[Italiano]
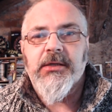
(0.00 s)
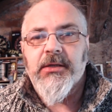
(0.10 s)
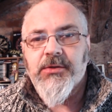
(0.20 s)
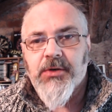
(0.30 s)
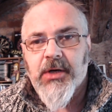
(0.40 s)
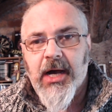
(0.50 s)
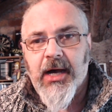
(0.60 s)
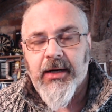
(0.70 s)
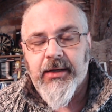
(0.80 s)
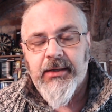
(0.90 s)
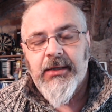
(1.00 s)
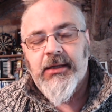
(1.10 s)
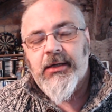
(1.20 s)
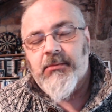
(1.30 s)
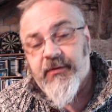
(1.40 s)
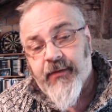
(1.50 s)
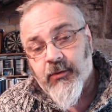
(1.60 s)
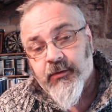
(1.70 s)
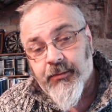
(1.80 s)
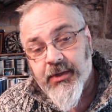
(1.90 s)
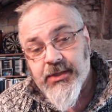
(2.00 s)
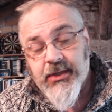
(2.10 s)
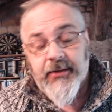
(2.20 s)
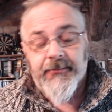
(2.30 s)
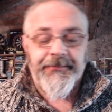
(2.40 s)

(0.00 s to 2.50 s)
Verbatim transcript: di giocare, mi fa molto piacere.